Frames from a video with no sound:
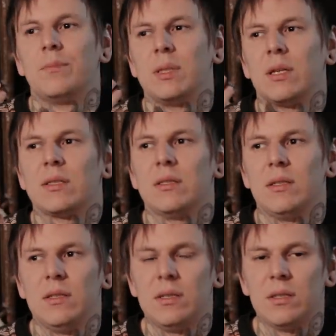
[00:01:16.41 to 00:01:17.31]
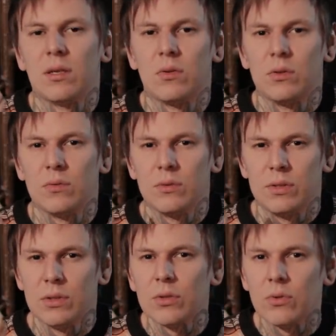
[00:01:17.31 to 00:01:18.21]
Пытался донести какое-то вот
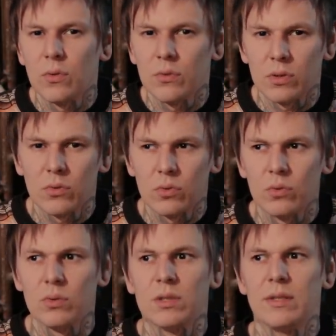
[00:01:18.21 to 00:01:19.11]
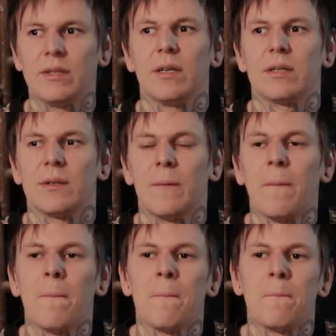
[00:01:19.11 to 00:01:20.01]
зерно, вот эту суть стрит-арта.
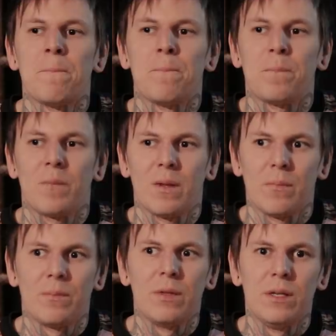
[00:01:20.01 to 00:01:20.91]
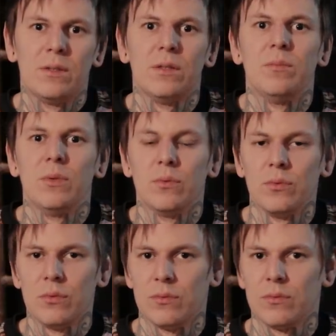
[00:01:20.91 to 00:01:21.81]
30
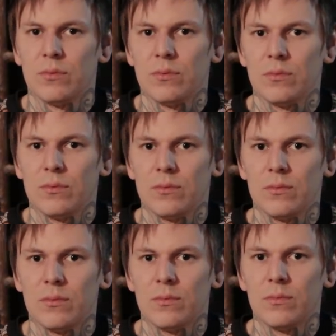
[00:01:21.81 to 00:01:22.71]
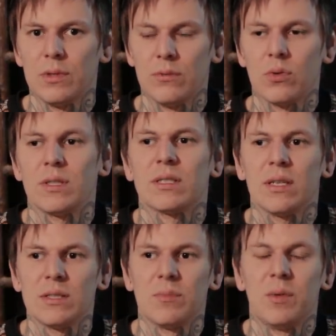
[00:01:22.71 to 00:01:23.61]
минут моего
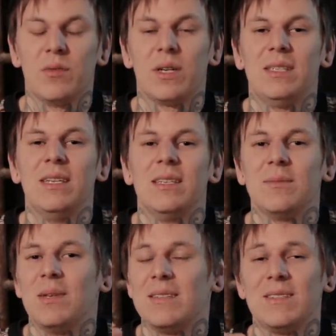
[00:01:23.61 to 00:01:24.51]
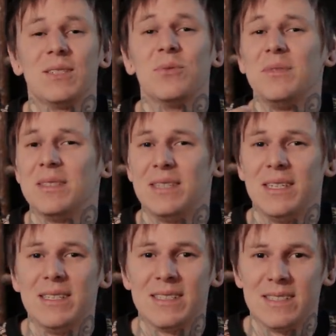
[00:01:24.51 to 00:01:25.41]
рассказа превратились, блядь, в секунд
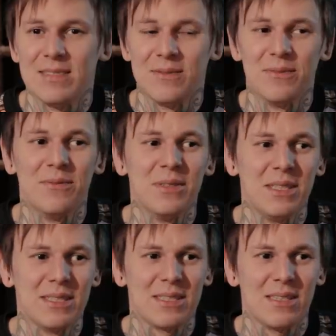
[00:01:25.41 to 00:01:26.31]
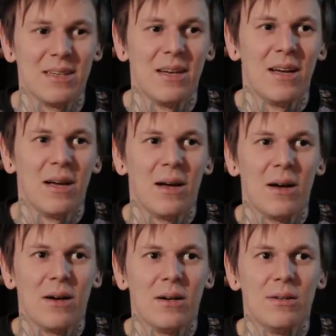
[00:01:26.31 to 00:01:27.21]
30 вырезки,
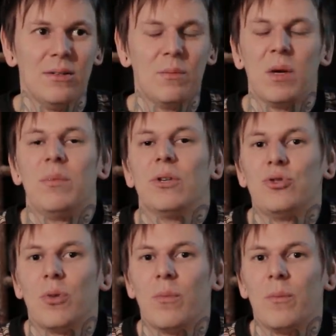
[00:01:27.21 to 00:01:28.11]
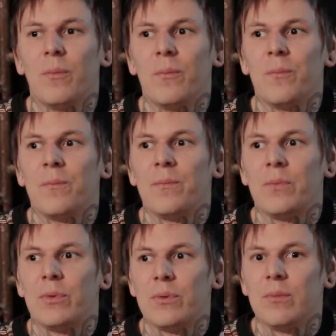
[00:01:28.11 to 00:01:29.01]
э, не пойми о чем.
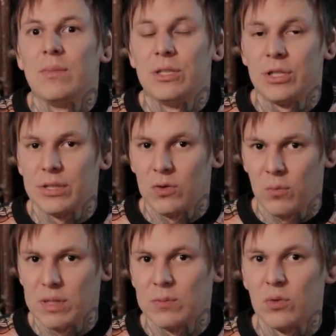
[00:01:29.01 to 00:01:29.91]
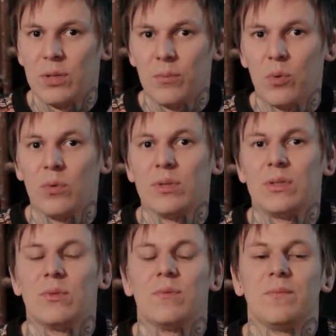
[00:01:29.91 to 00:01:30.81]
Мы сейчас его посмотрим
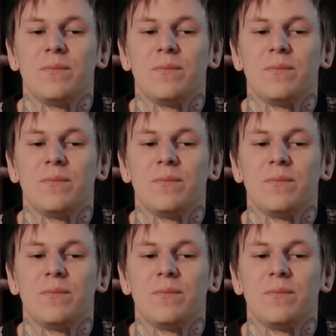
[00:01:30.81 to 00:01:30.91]
полностью,